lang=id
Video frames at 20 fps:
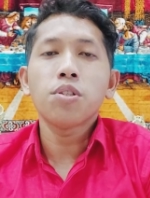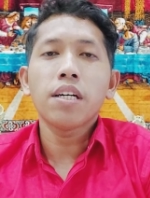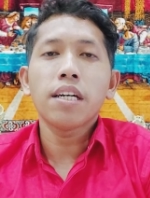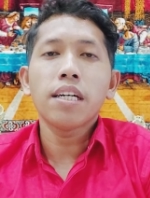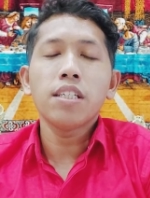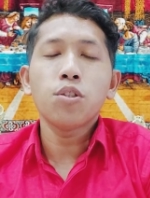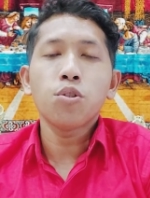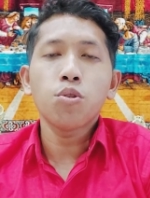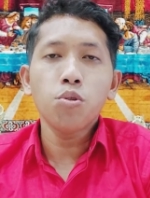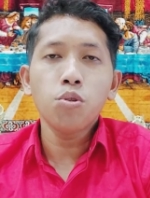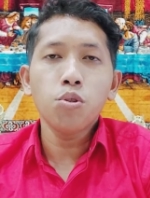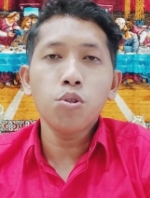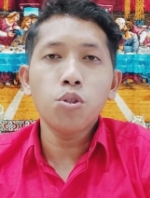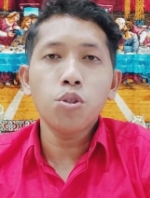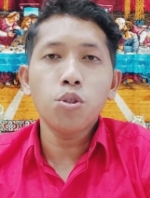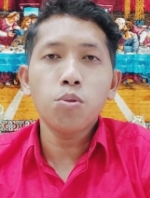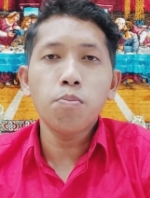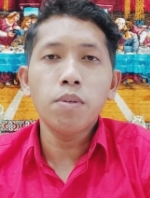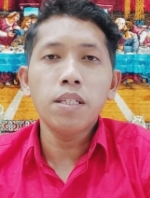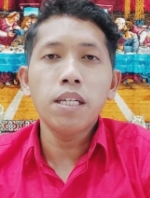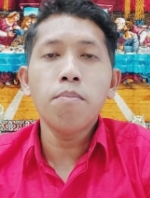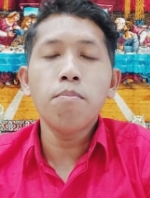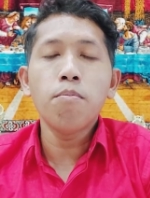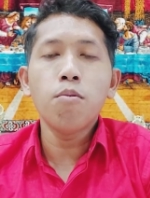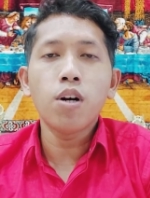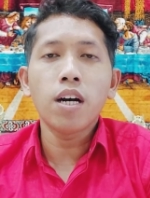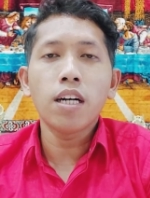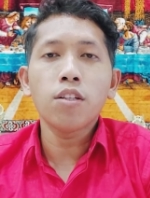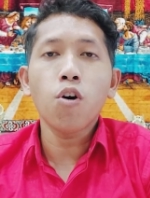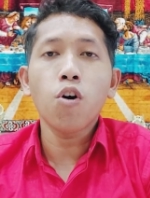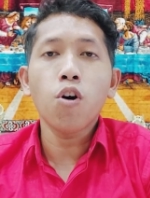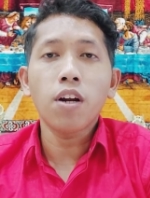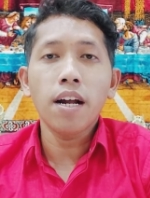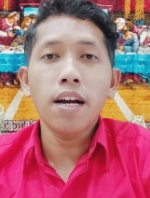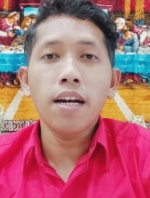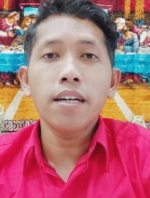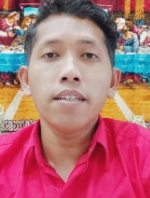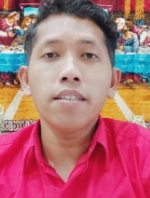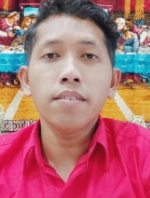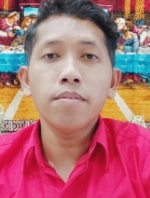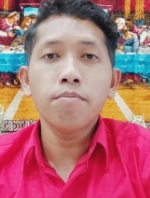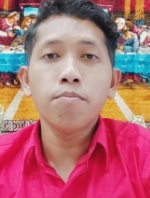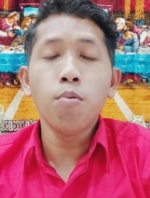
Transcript: Kristus menyembuhkan orang